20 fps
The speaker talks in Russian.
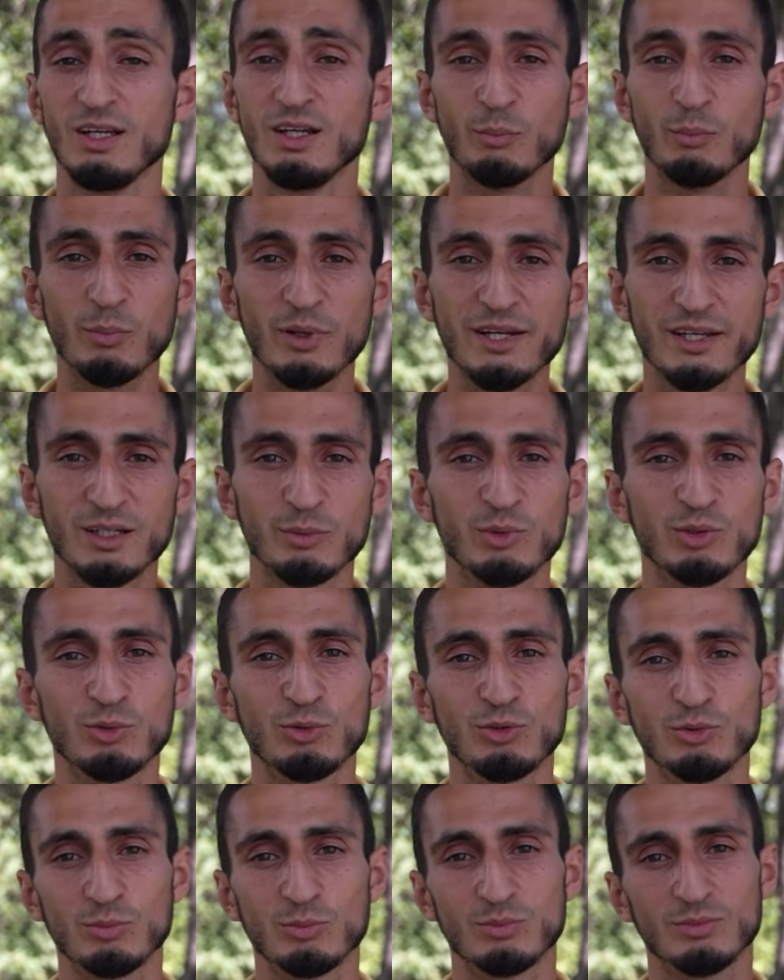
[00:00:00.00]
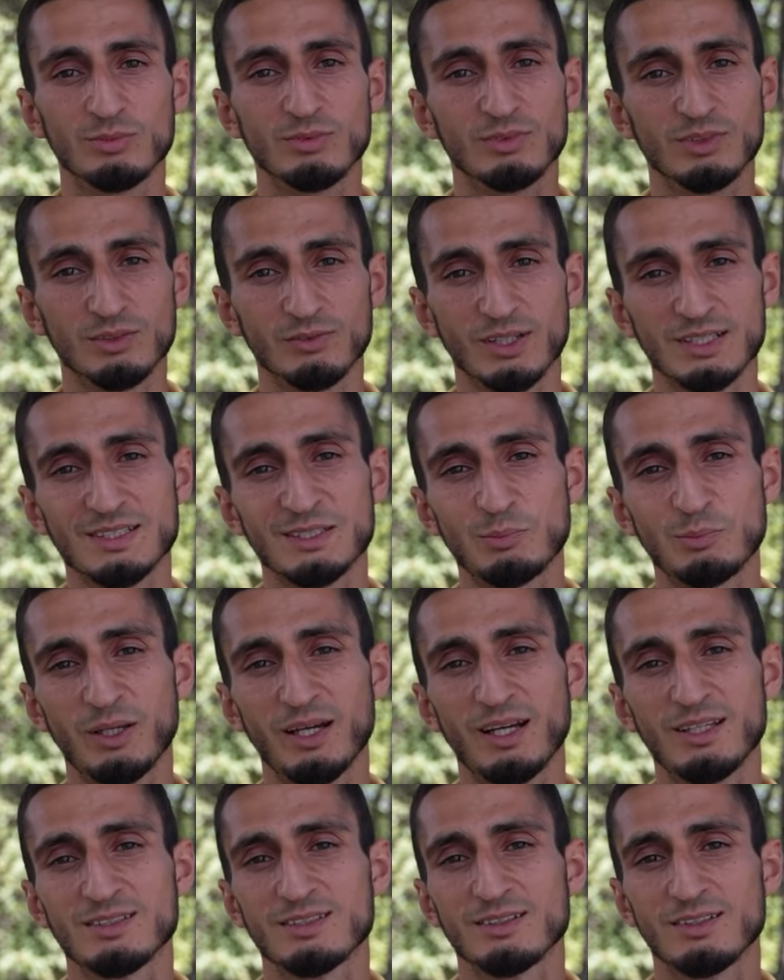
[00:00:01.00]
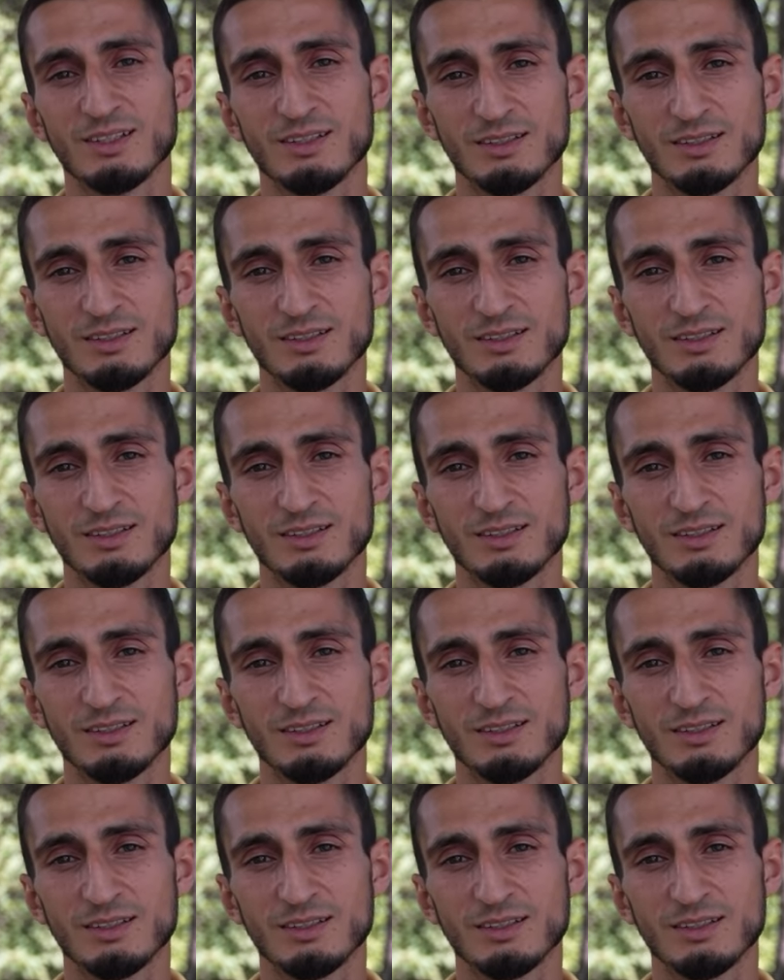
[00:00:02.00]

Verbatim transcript: Мы рекомендуем 25